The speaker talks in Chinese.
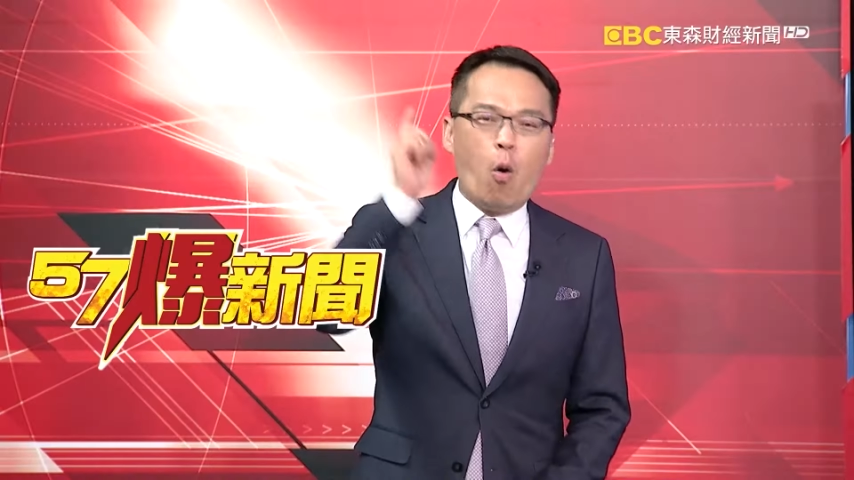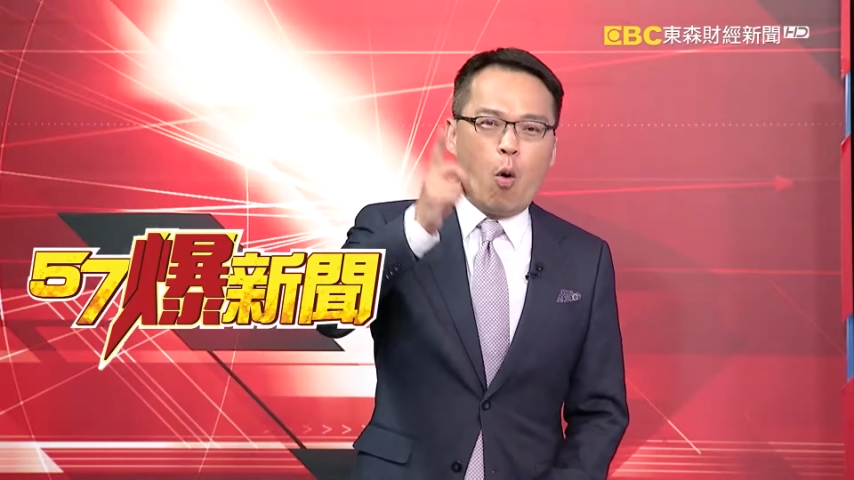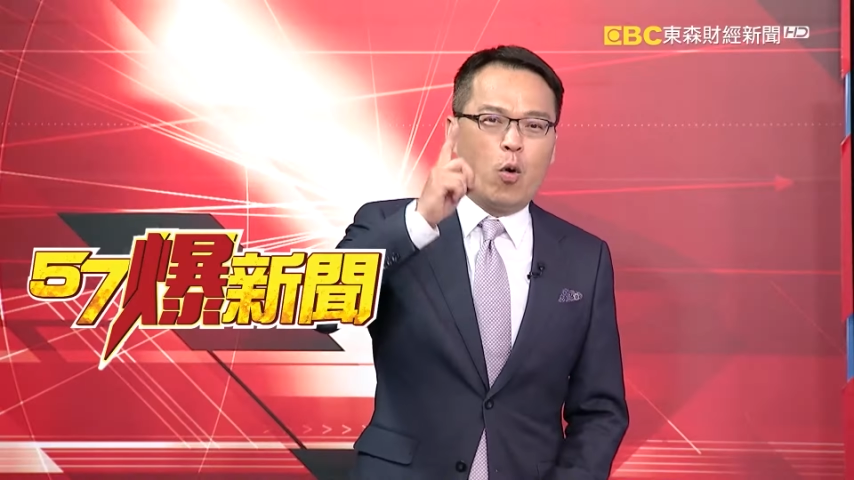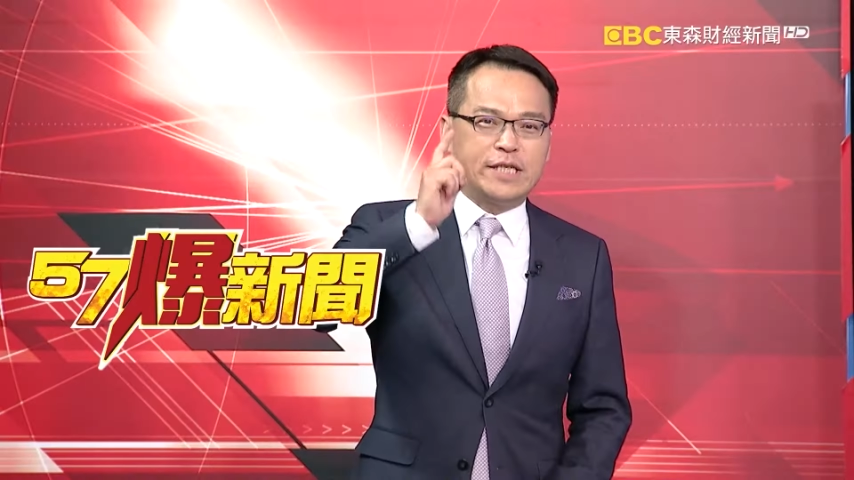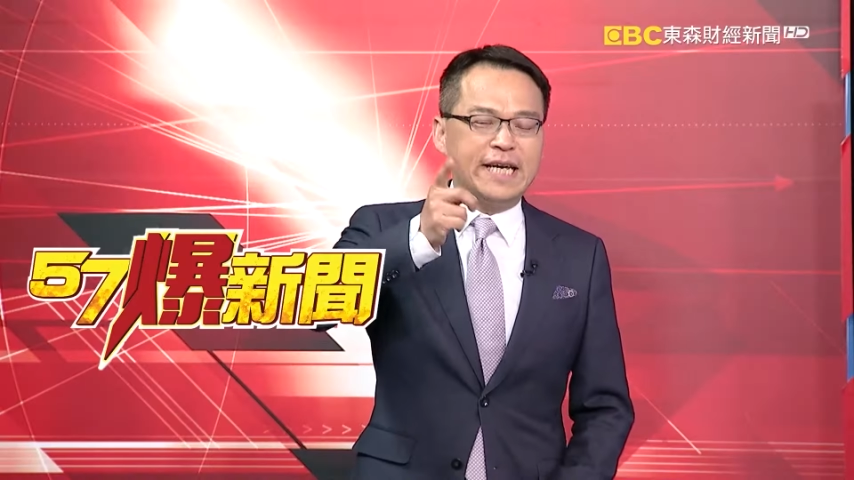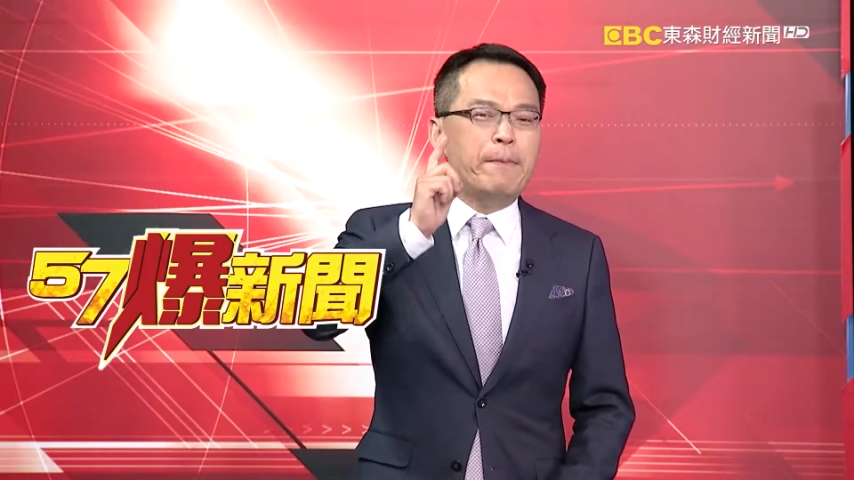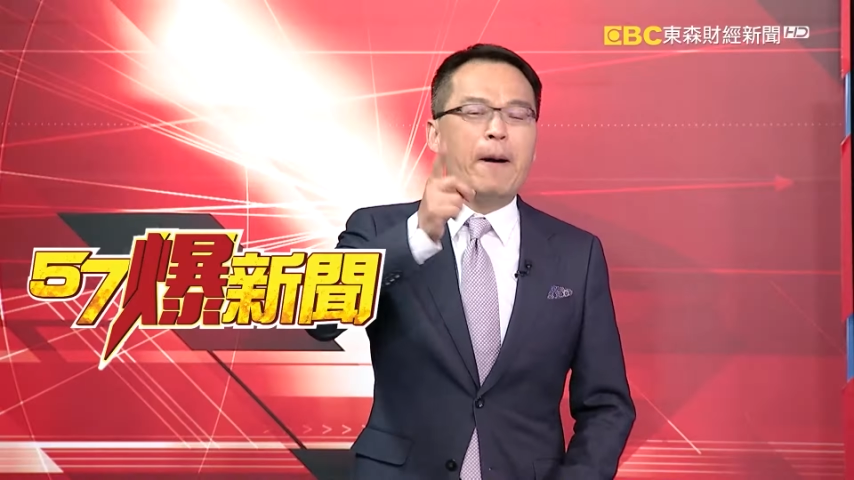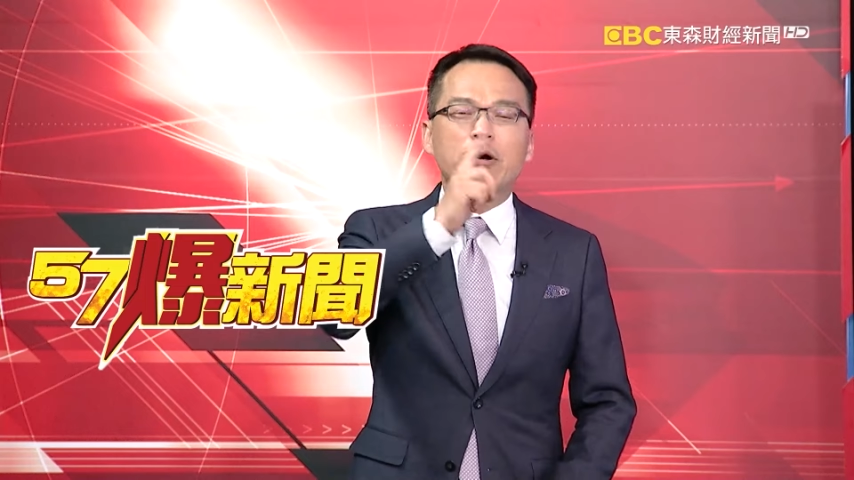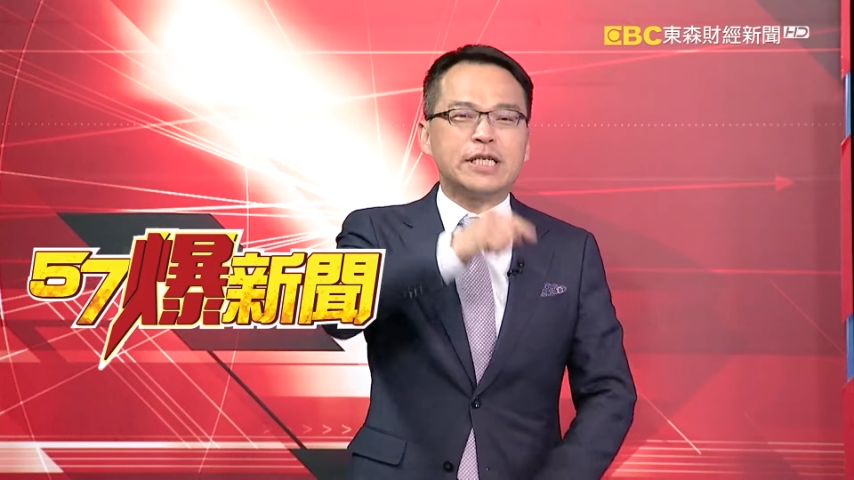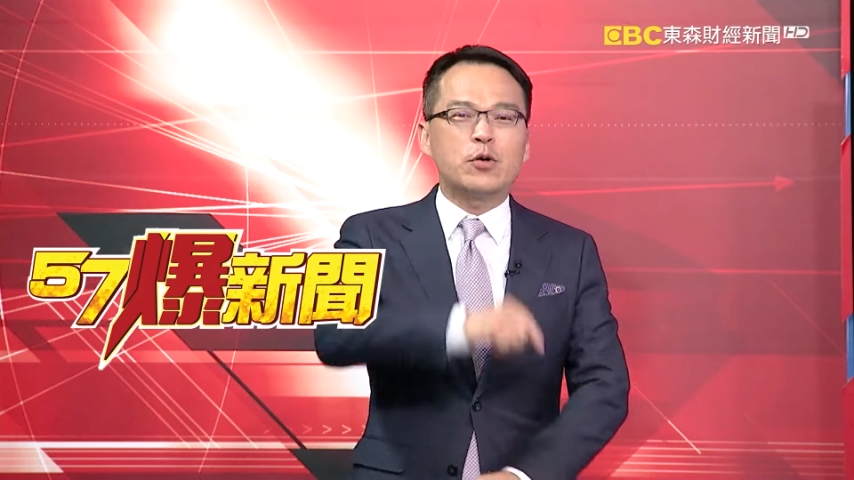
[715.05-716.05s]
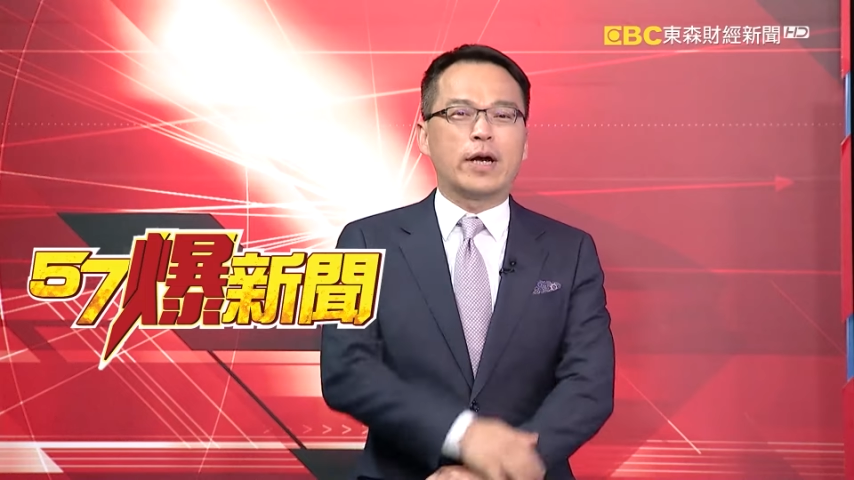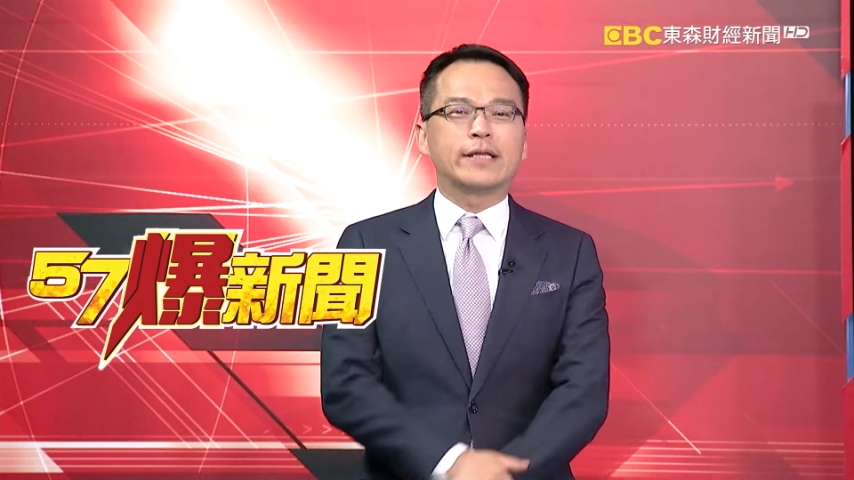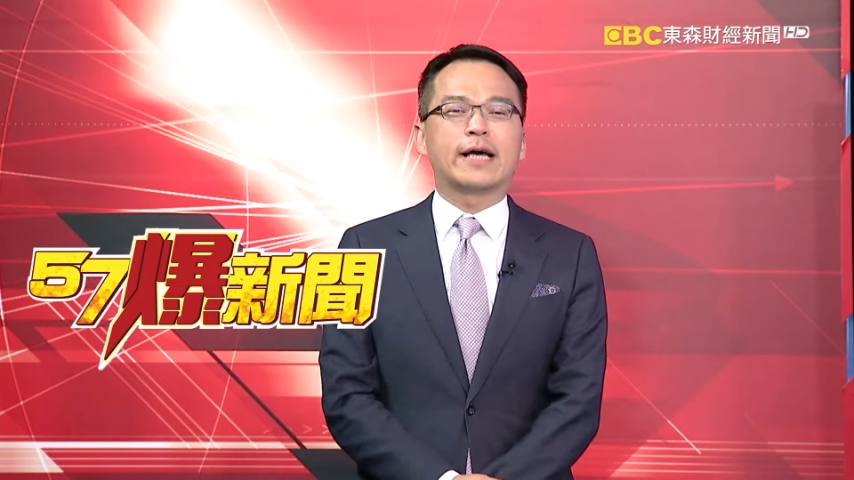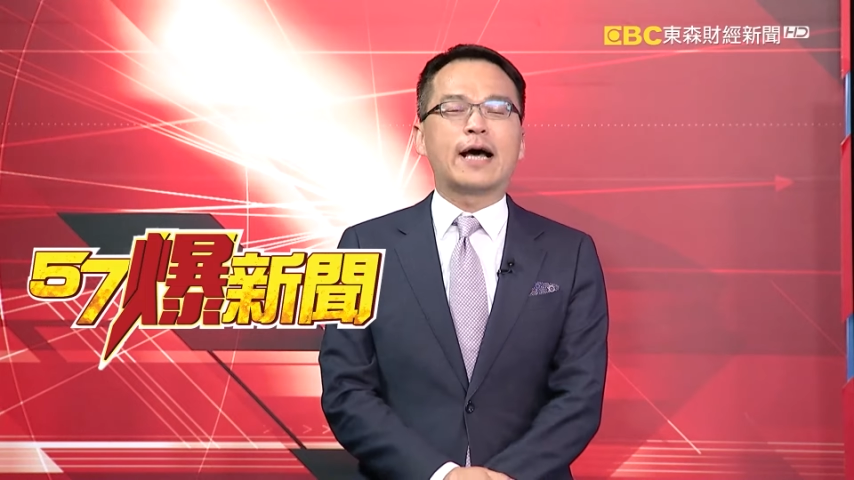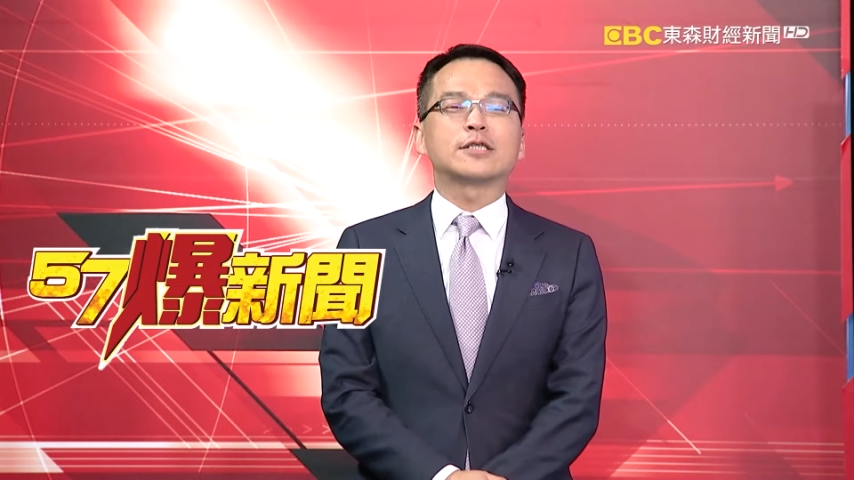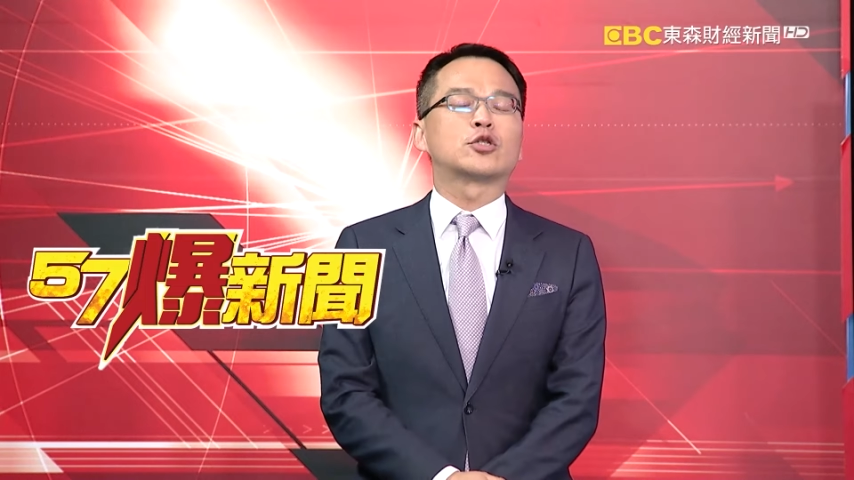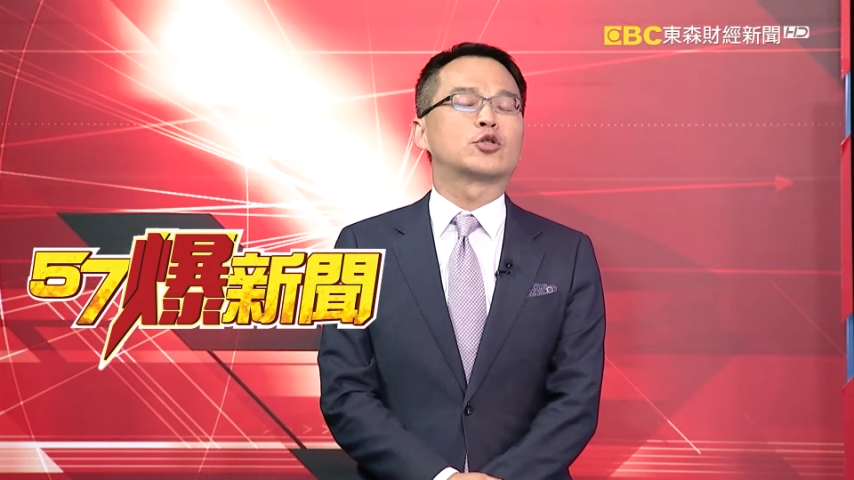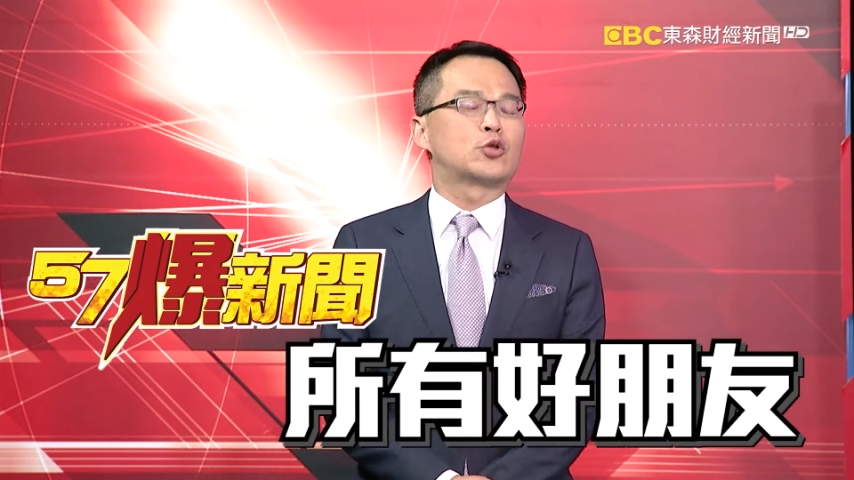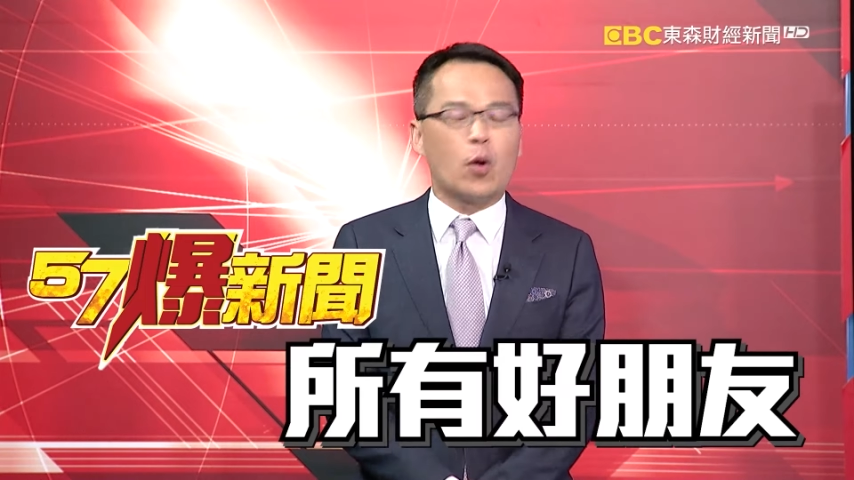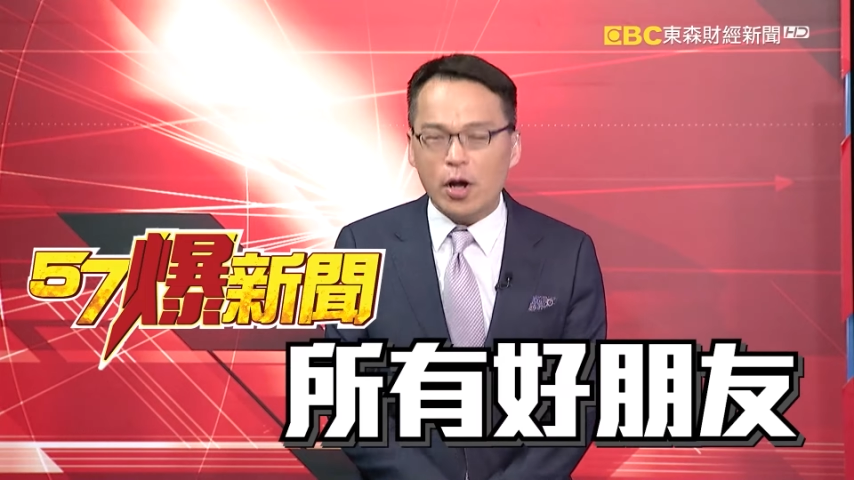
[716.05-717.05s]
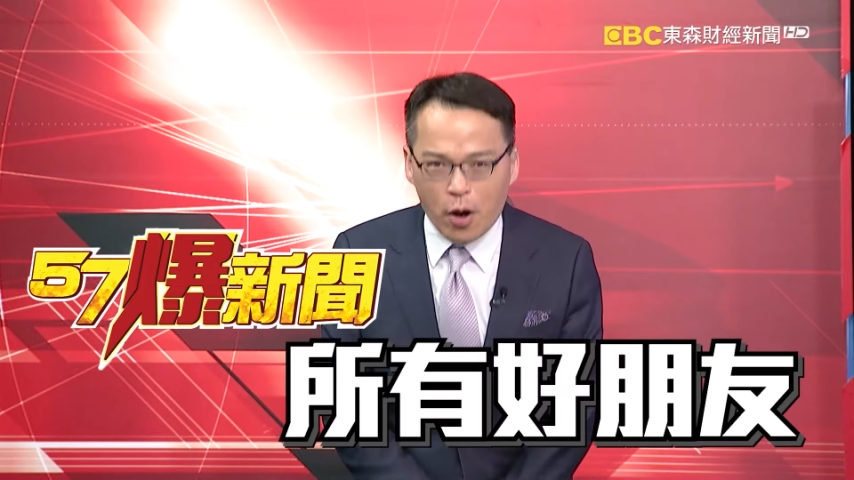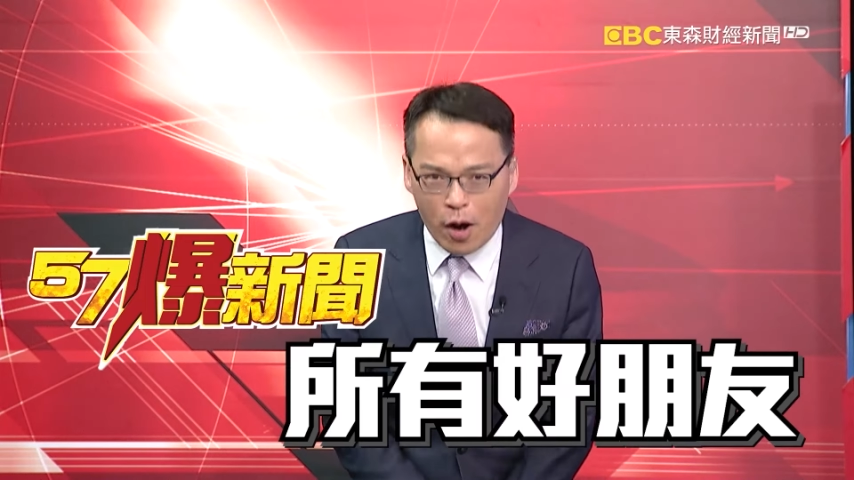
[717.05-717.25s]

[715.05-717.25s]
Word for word: 五七报新闻的所有。